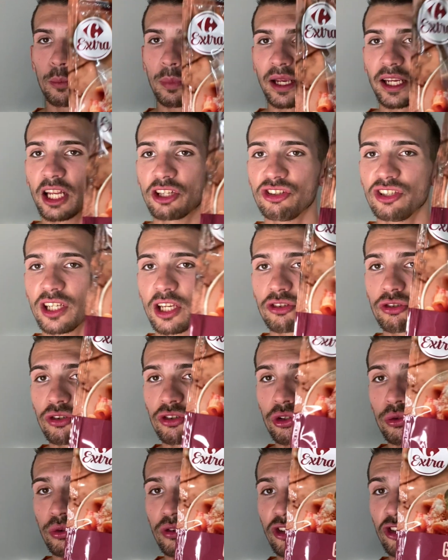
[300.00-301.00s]
le packaging a
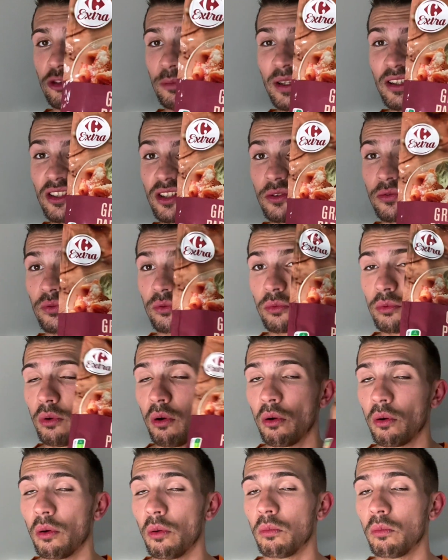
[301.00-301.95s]
changé aussi. Je sais pas ce qu'ils font.